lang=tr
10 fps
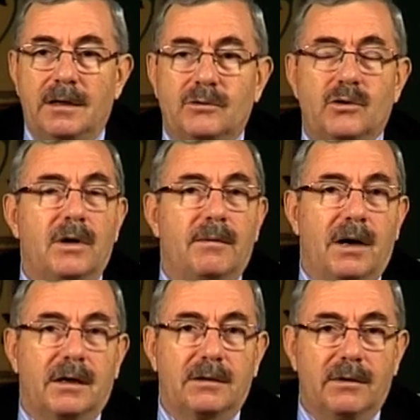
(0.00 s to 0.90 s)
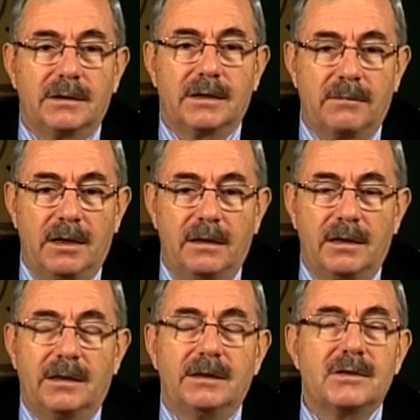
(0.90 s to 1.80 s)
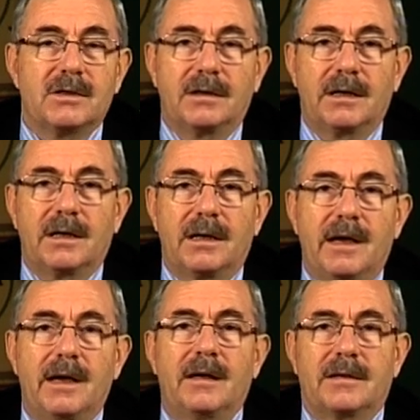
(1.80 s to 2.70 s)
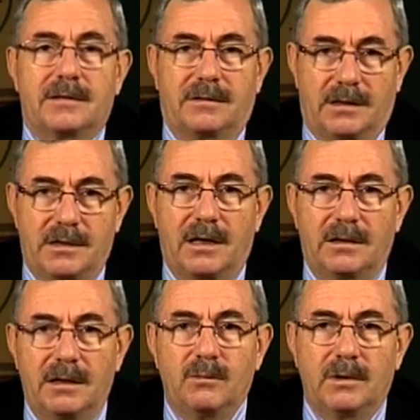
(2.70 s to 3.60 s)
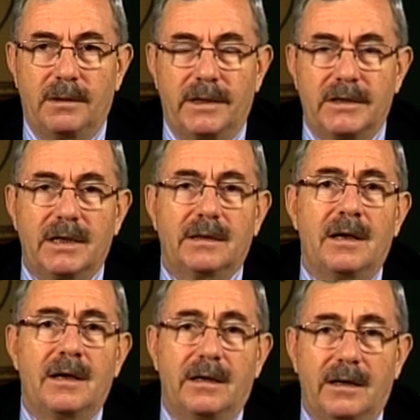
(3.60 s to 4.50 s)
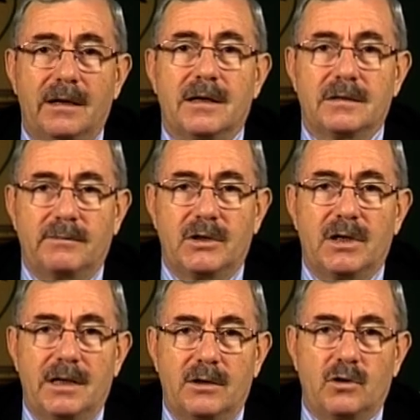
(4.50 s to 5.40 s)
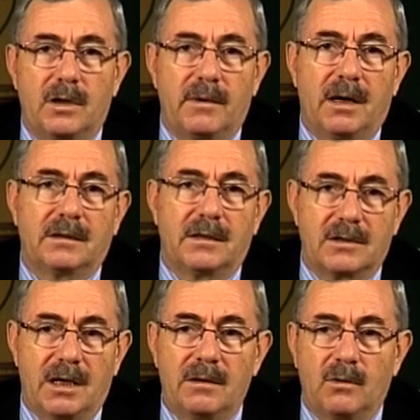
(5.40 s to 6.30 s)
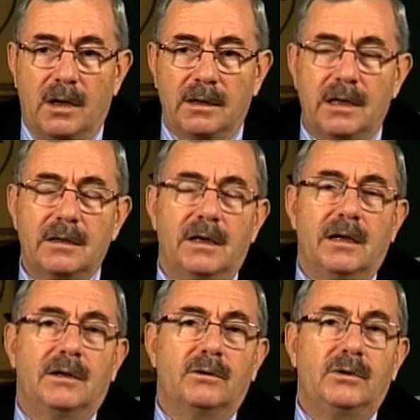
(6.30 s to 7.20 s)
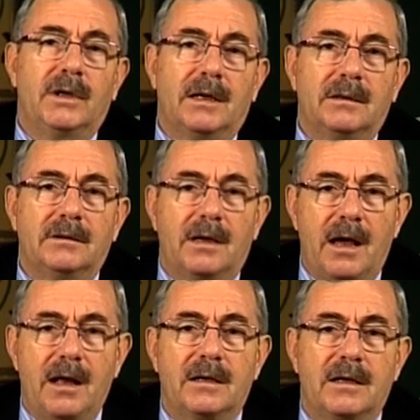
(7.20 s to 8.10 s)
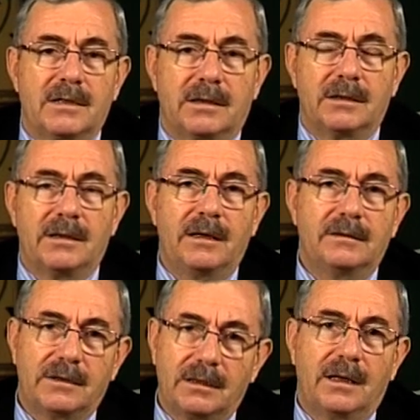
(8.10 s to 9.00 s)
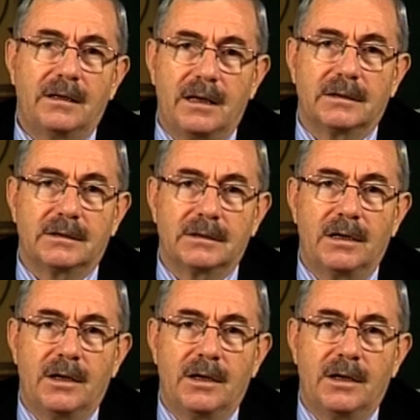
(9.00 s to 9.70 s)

Söyleme hakkı vardır ama insanlara en az nasihatta bulunabilecek, en az bir şeyler söyleme hakkına sahip olanlar dünyanın her lezzetinden tadanlardır.